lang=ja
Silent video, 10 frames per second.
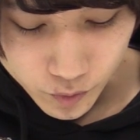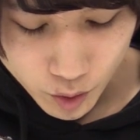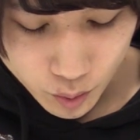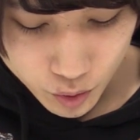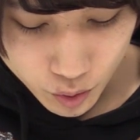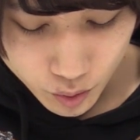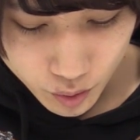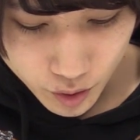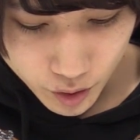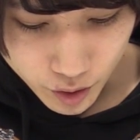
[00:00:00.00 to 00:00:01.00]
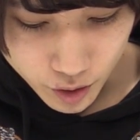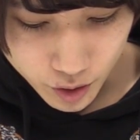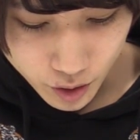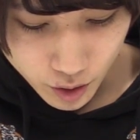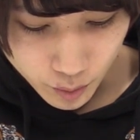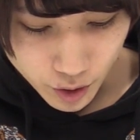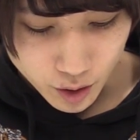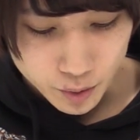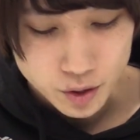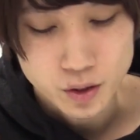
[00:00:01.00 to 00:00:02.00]
結構直ぐらいでいっちゃってもいい
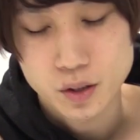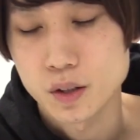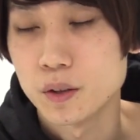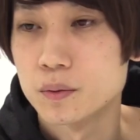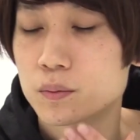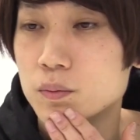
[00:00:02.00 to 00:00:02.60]
かもしれないですね